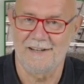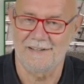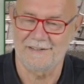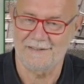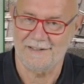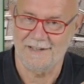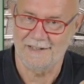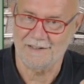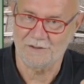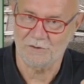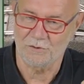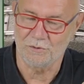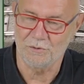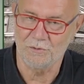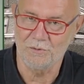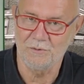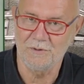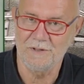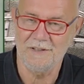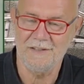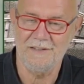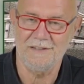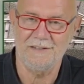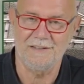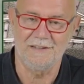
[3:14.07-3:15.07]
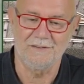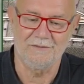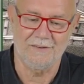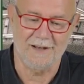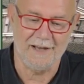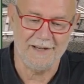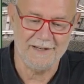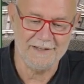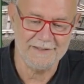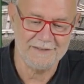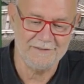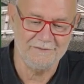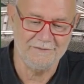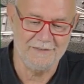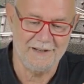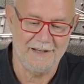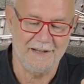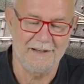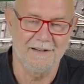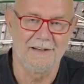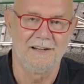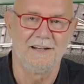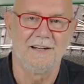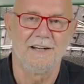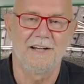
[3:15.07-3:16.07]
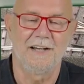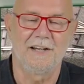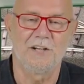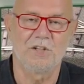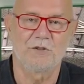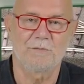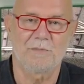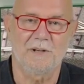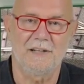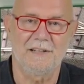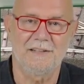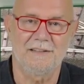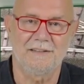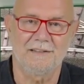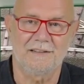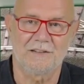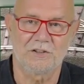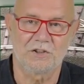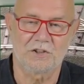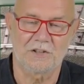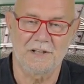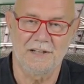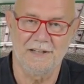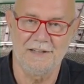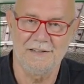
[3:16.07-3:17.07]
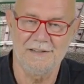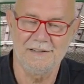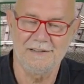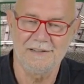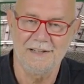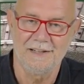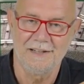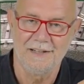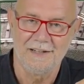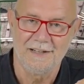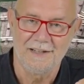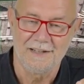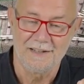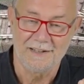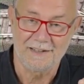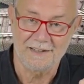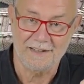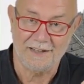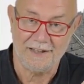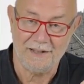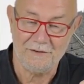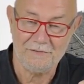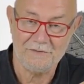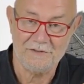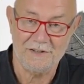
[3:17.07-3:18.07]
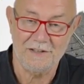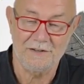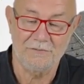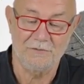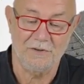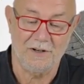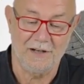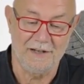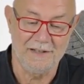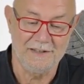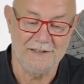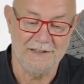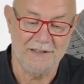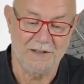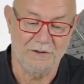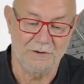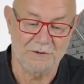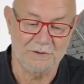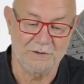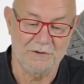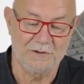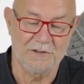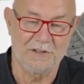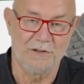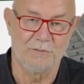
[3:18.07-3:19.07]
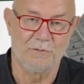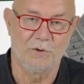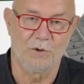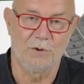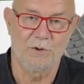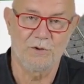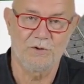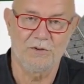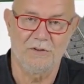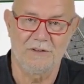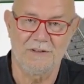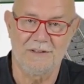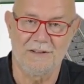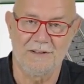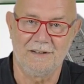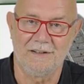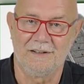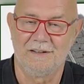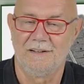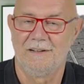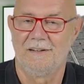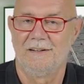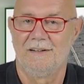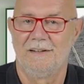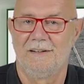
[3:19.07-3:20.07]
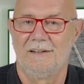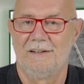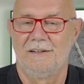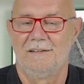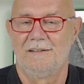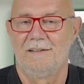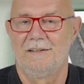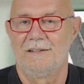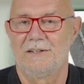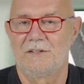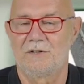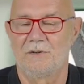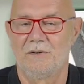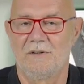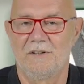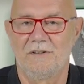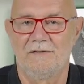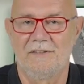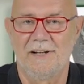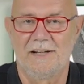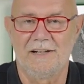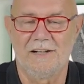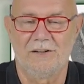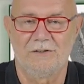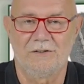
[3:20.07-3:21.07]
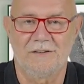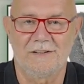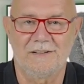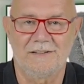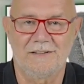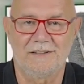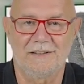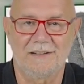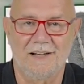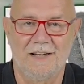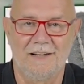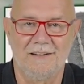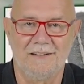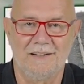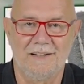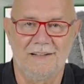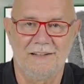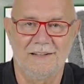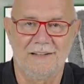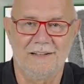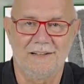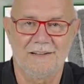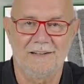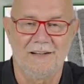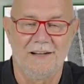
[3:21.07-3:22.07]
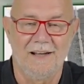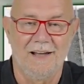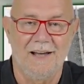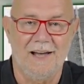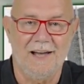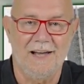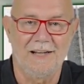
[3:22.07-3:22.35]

Es geht ruhig, die Weichen werden entsprechend gestellt, kräftig, vor allen Dingen auch durch den Motor, die Zungen werden auch richtig angelegt.